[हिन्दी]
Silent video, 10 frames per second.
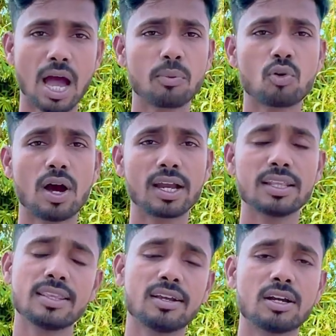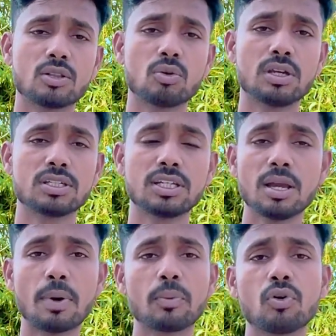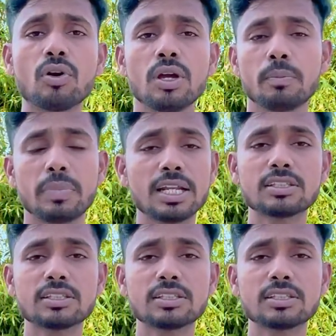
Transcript: आपको आगे दिक्कत होगी चलिए हम आपको बिना